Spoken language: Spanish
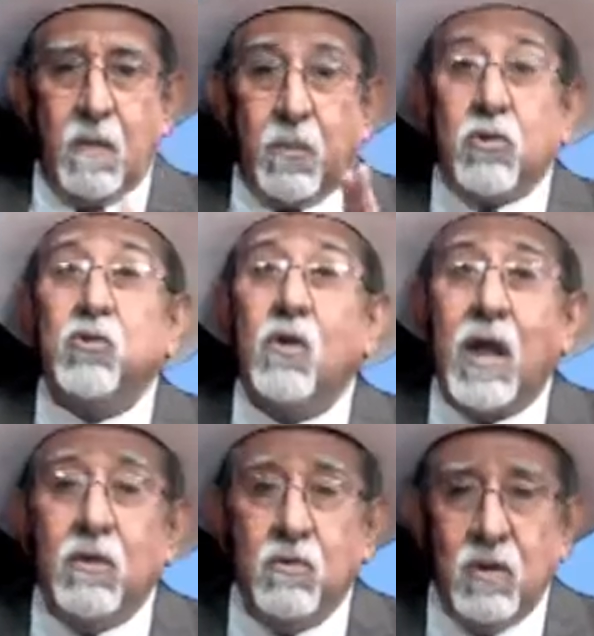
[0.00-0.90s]
Por otro
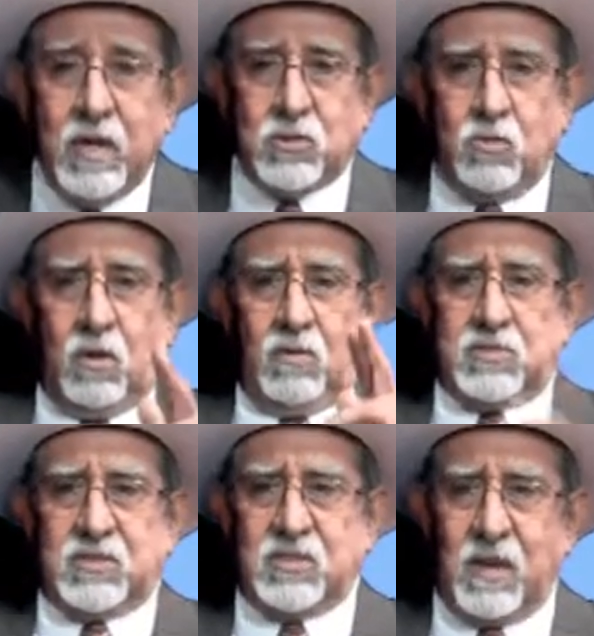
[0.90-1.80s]
lado, es uno de
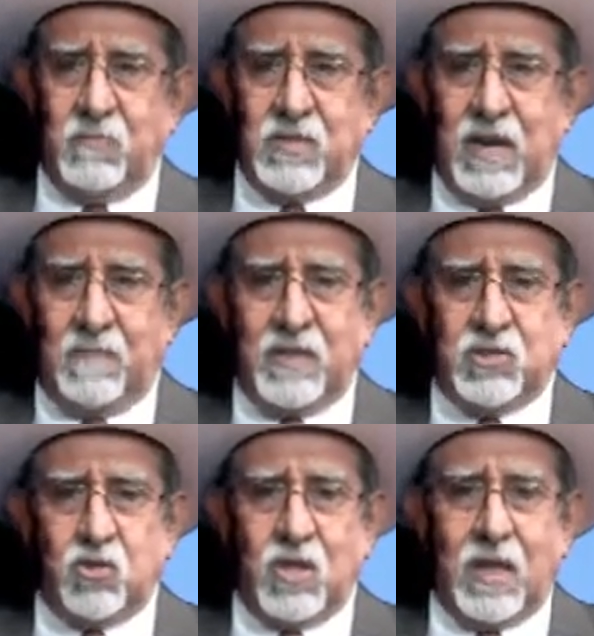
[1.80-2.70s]
los extremos de la
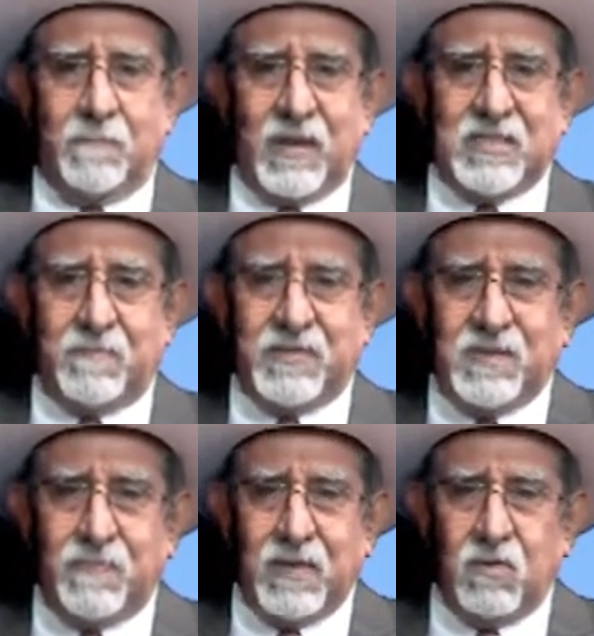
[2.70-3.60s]
mencionada Plaza
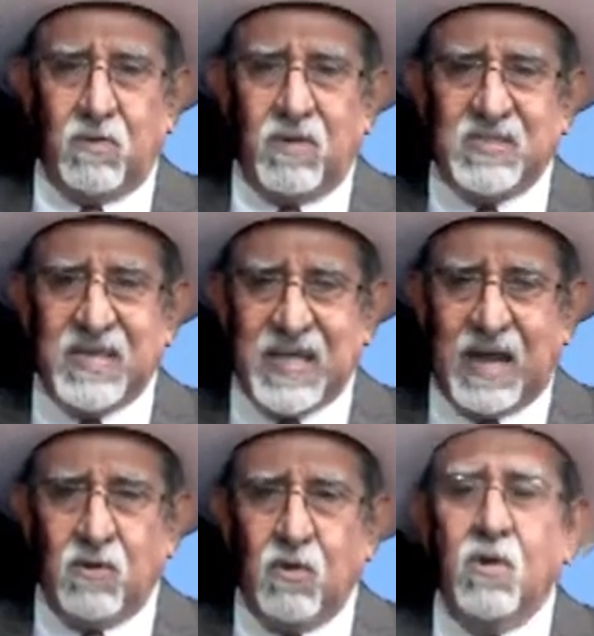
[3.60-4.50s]
Principal de Dolores
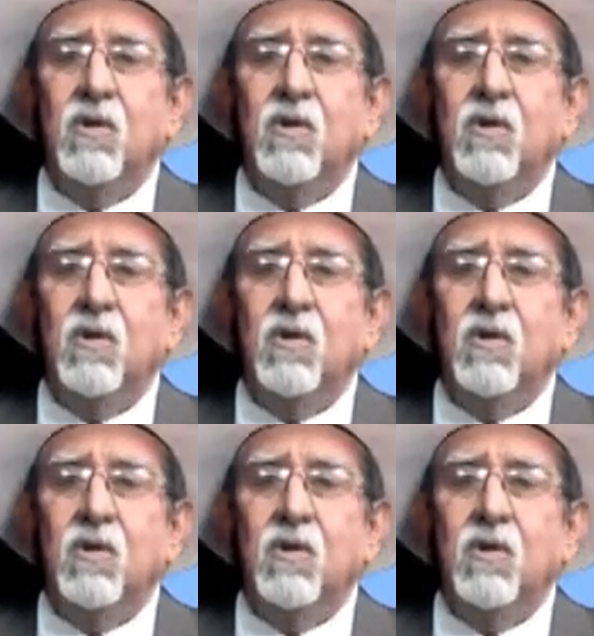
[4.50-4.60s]
Hidalgo,